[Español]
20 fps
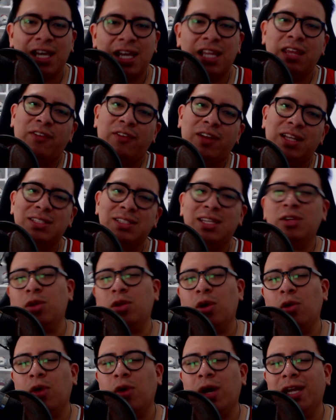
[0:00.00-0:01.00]
a diferencia de
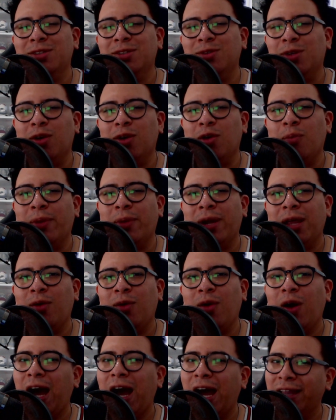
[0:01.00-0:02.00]
otros lugares donde he
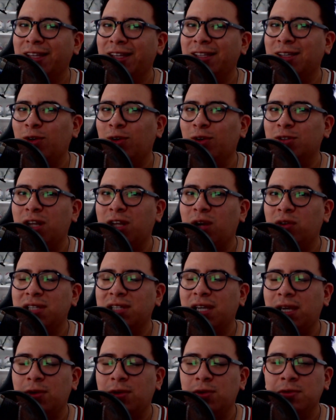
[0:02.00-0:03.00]
comprado antes de conocerlos
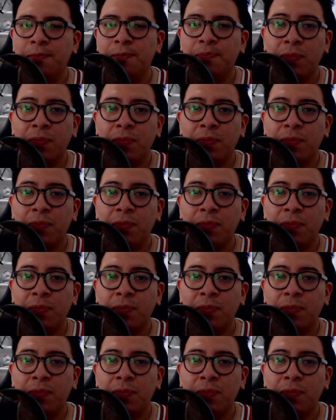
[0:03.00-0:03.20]
a ellos.